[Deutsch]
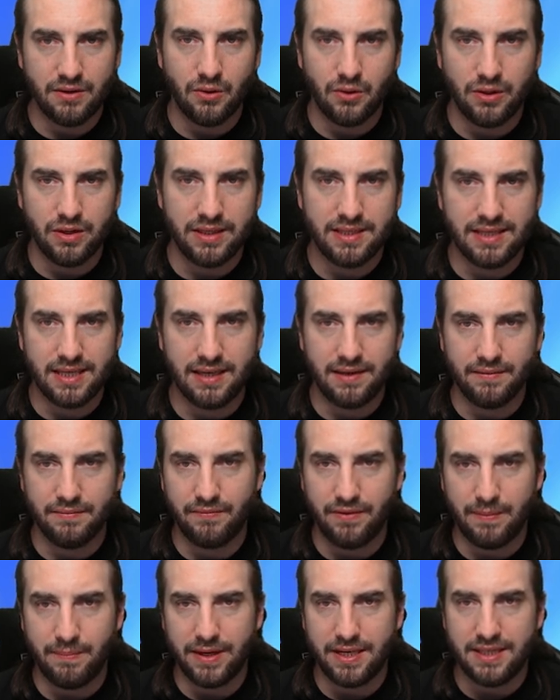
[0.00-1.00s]
Und äh,
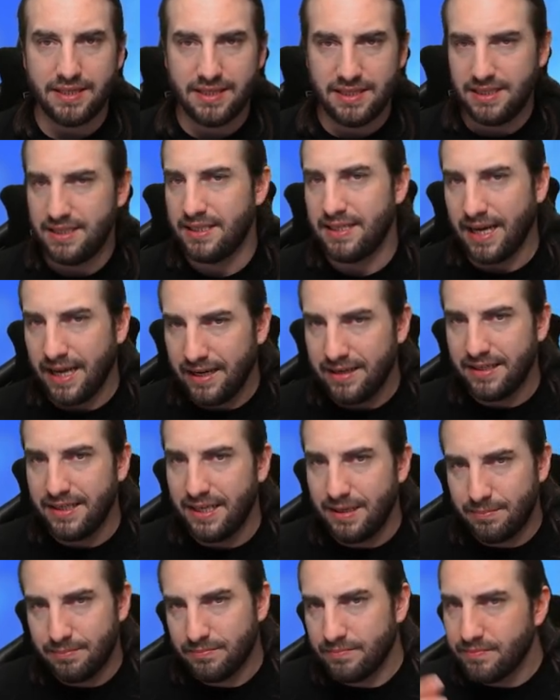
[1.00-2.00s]
wenn man die dann
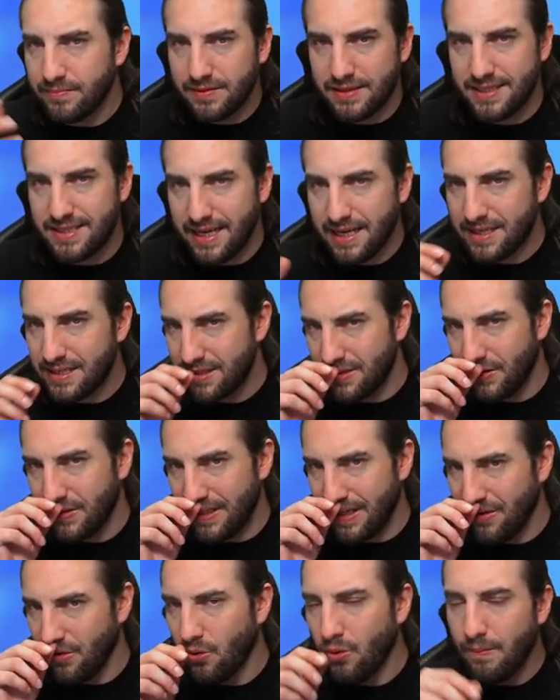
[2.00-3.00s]
eben setzt und
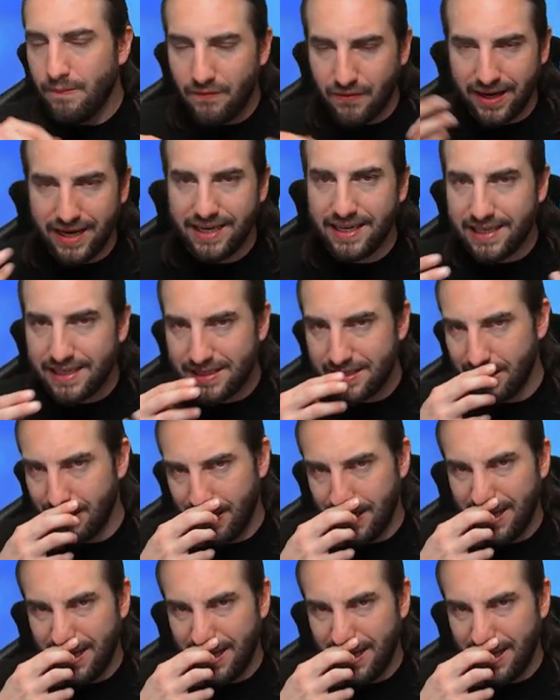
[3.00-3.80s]
dann umwandelt,